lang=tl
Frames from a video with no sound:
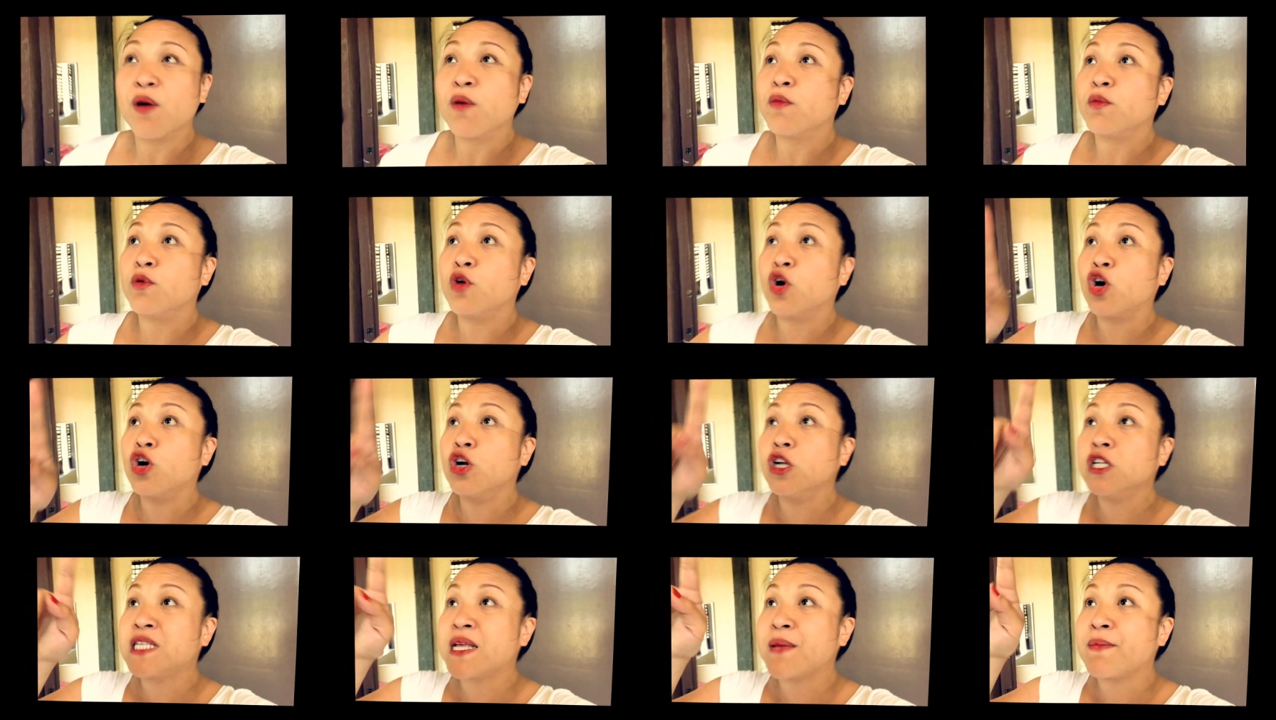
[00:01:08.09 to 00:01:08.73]

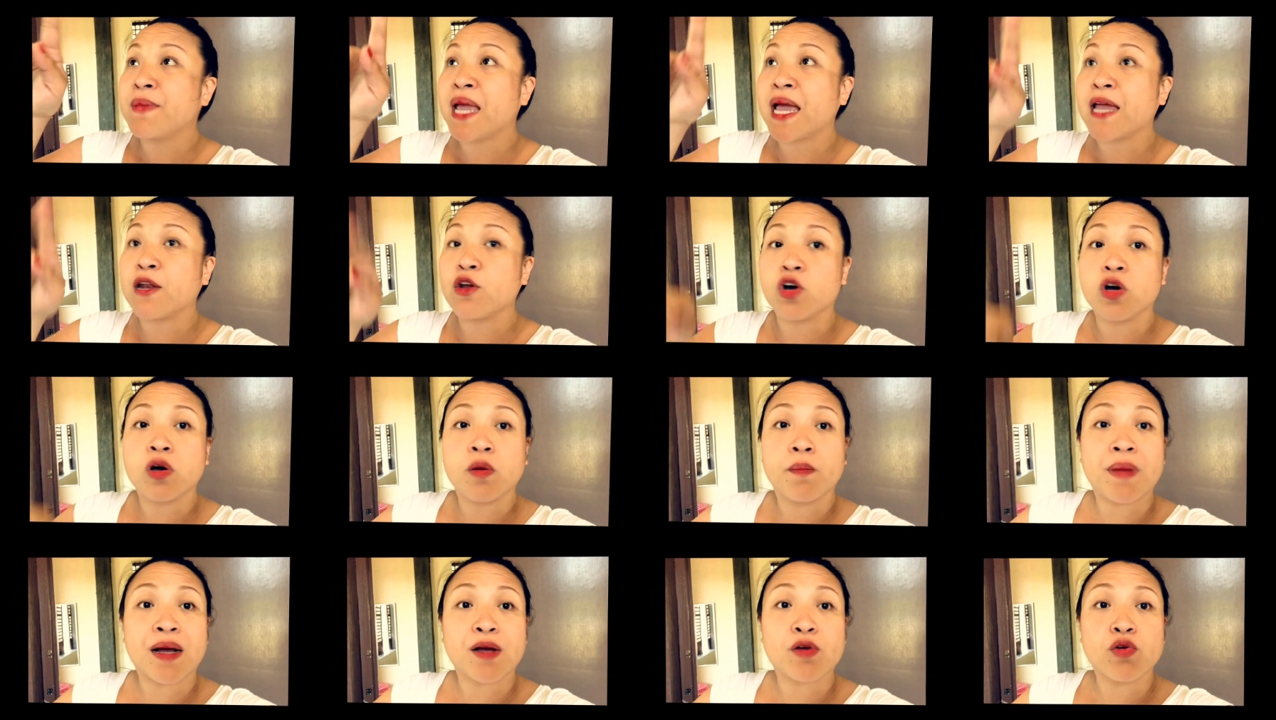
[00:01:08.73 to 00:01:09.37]
Doon sa may
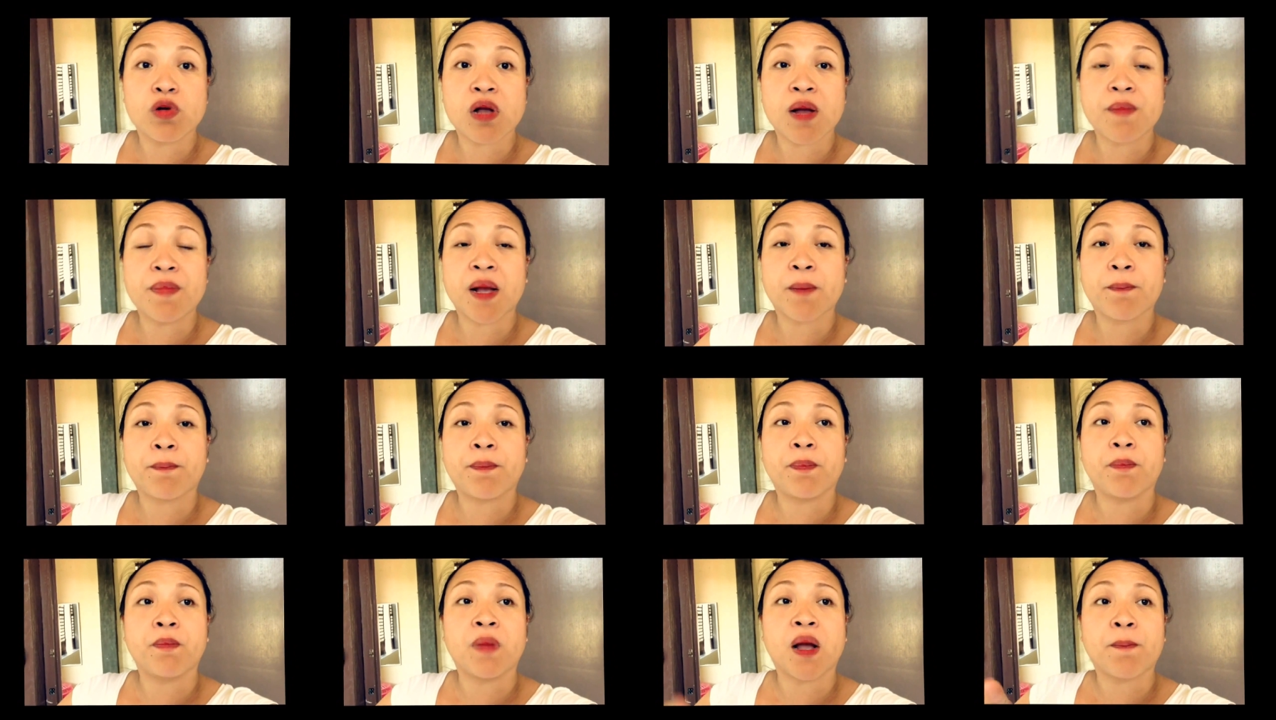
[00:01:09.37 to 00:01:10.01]
ano, bago ka mag,
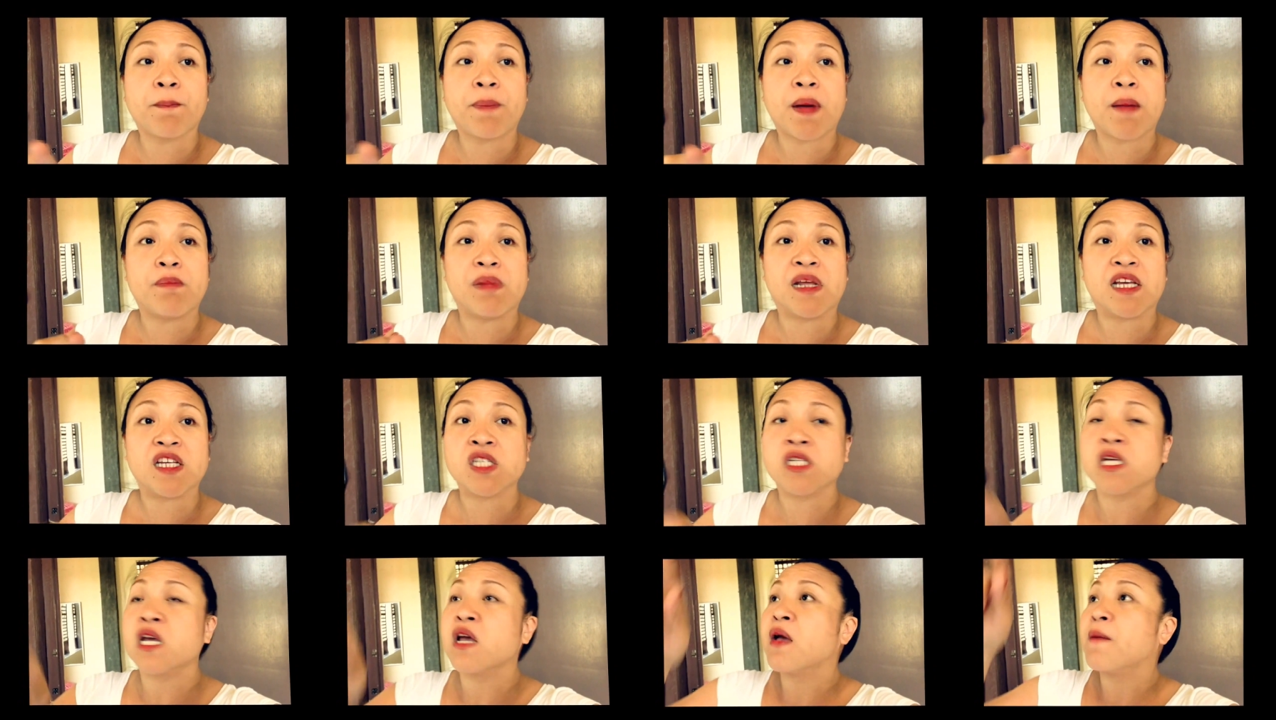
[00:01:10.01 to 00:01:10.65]

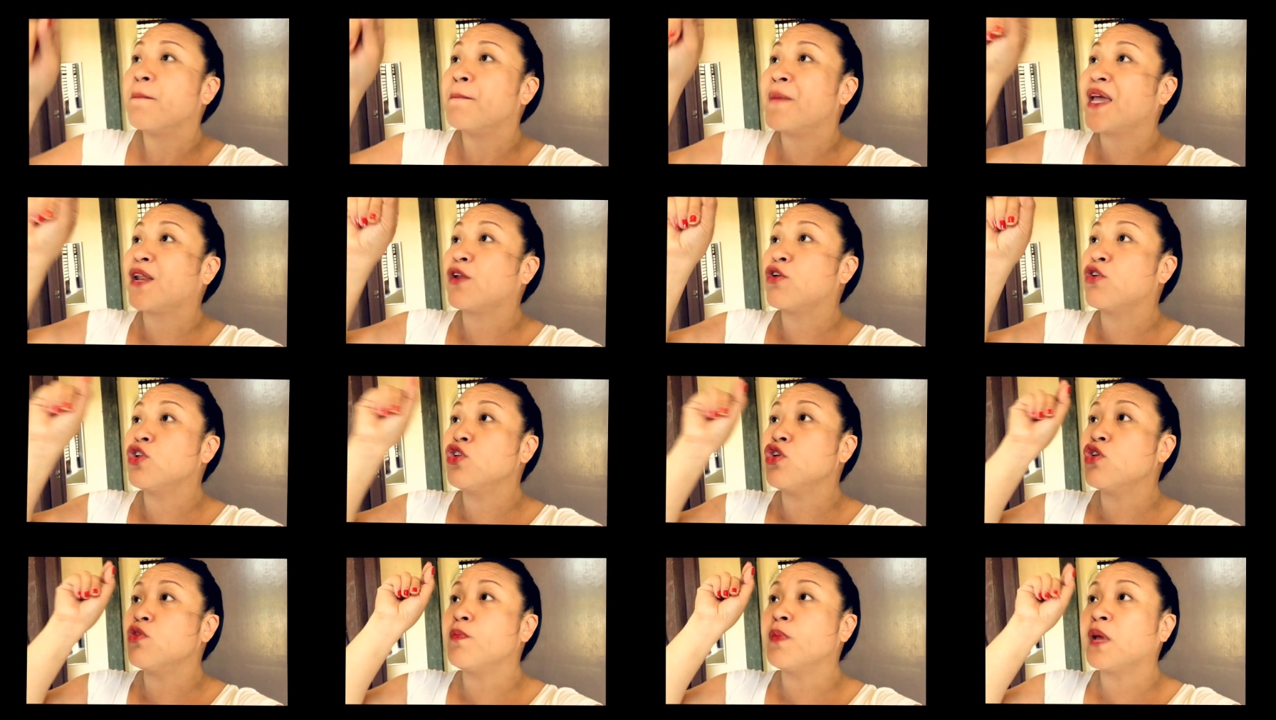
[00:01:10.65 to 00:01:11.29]
mag-publish,
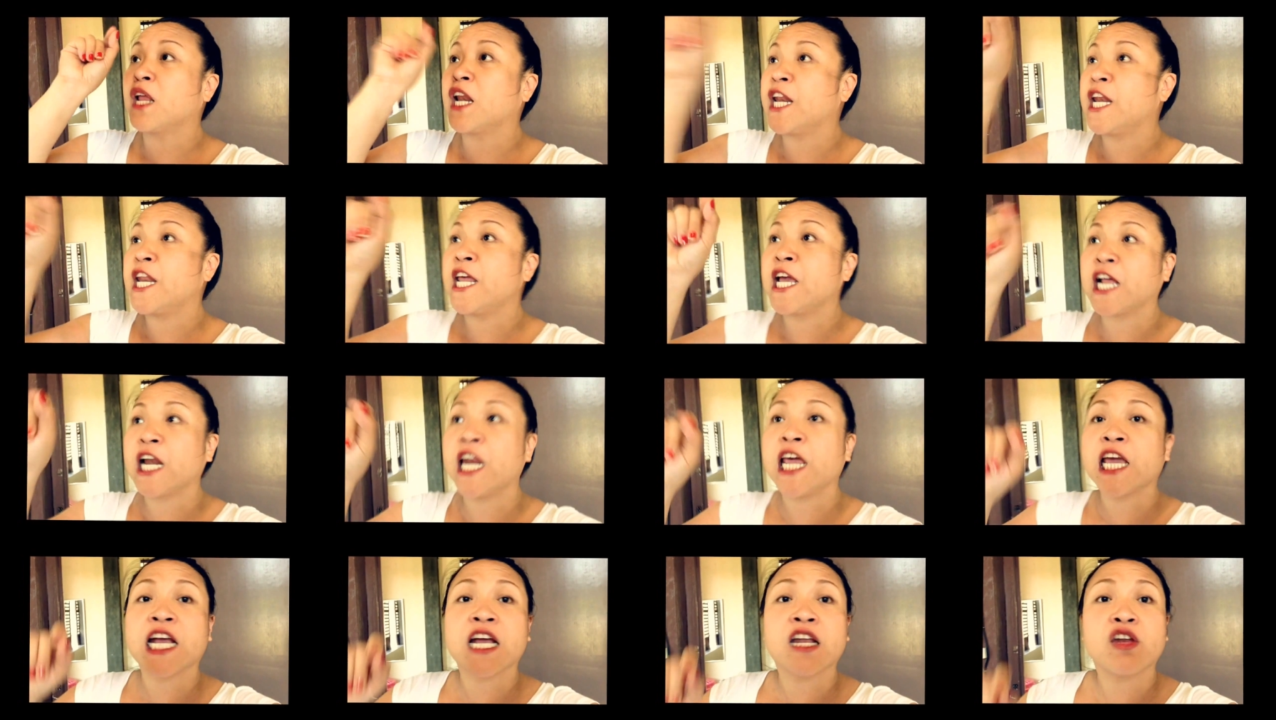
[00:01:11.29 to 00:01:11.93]
meron yung
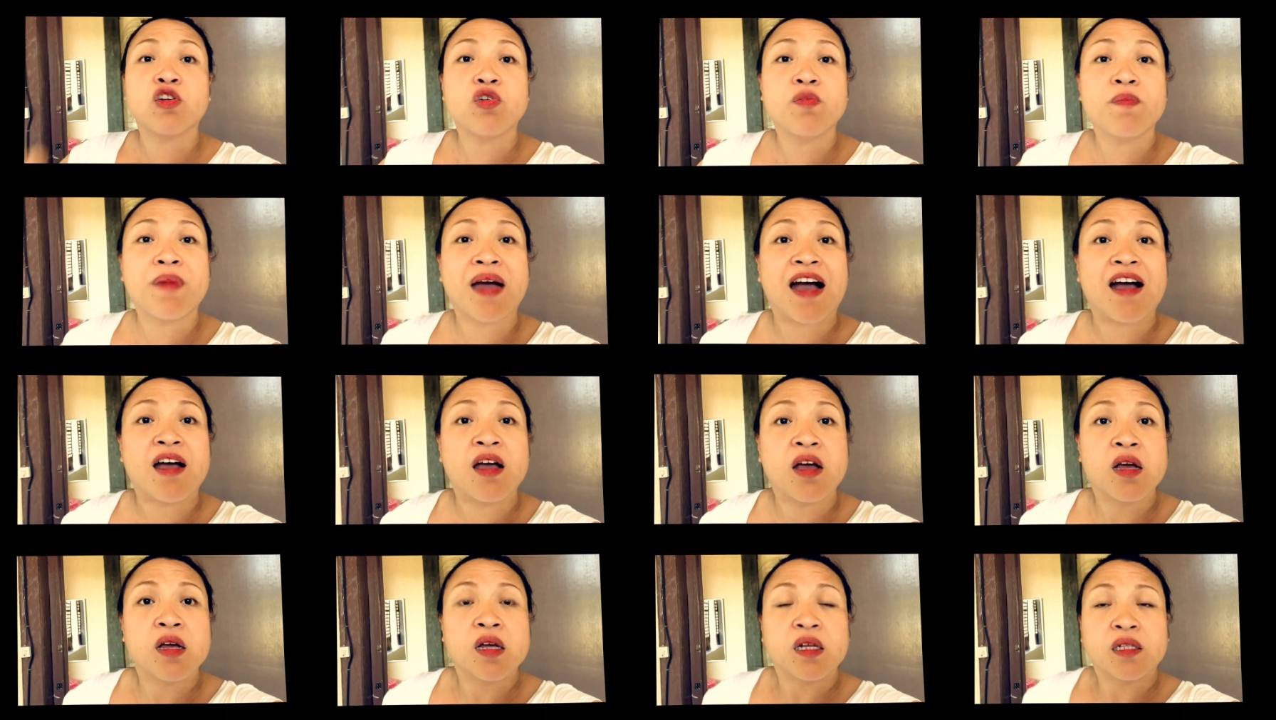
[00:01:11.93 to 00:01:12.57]
clinic-click ka doon ba?